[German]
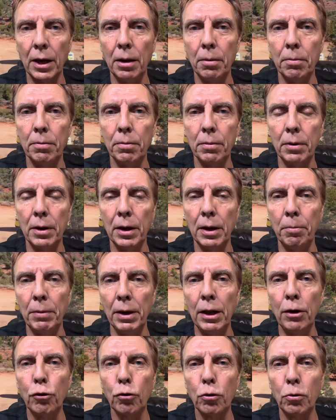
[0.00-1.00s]
im, im
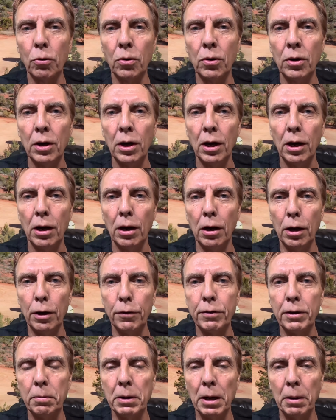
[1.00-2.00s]
Intro
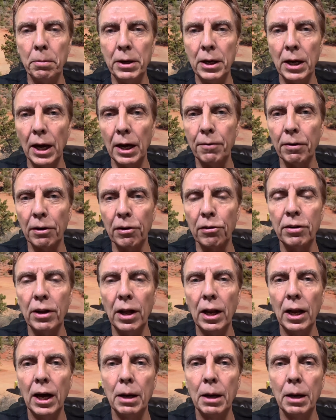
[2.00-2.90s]
läuft die bei mir etwas schneller,